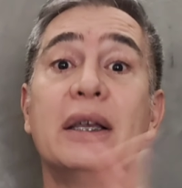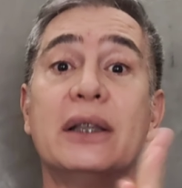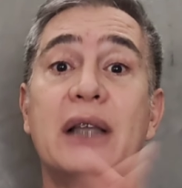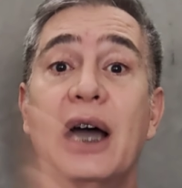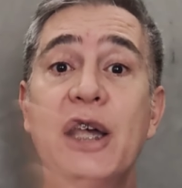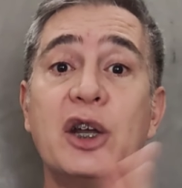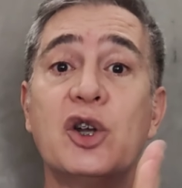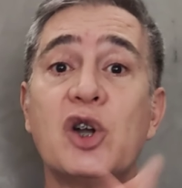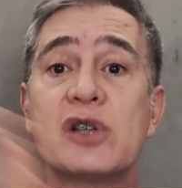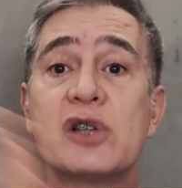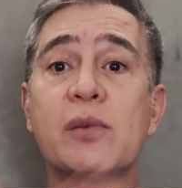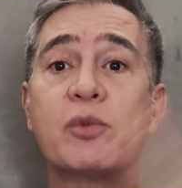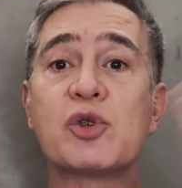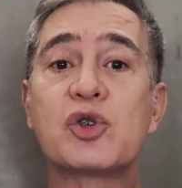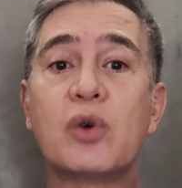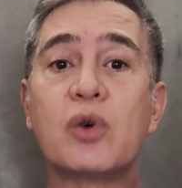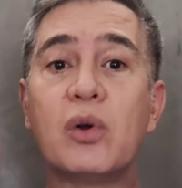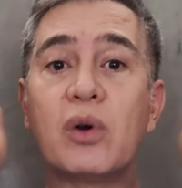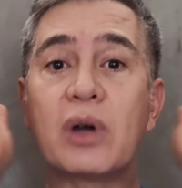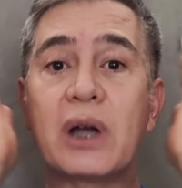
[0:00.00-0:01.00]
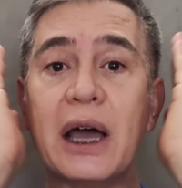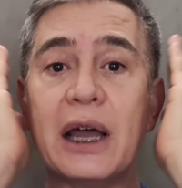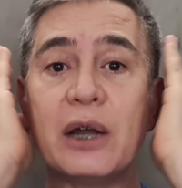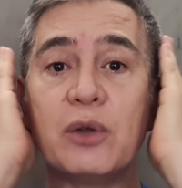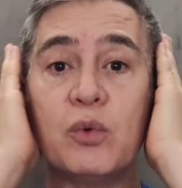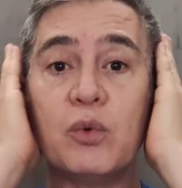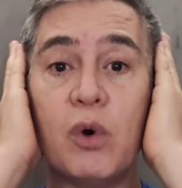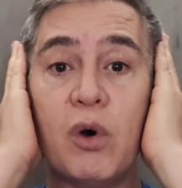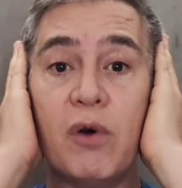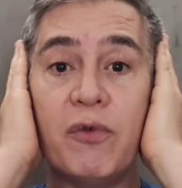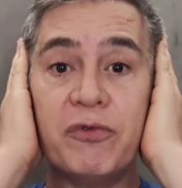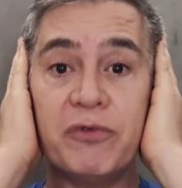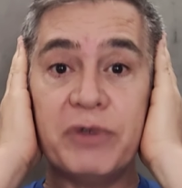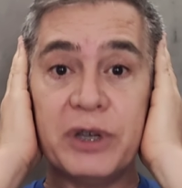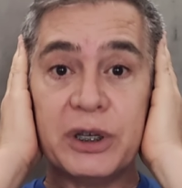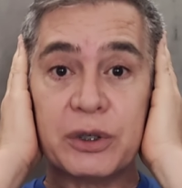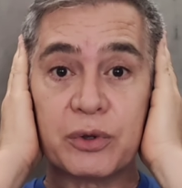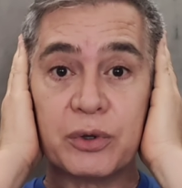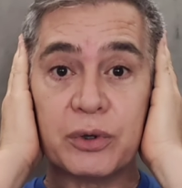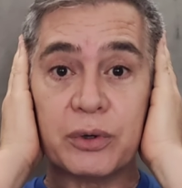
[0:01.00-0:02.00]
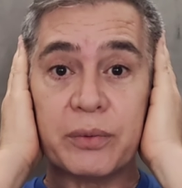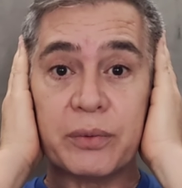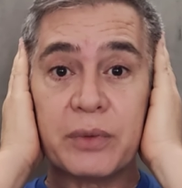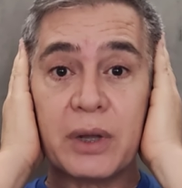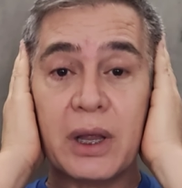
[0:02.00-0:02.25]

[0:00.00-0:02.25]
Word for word: Daí nós vamos colocar no ouvido.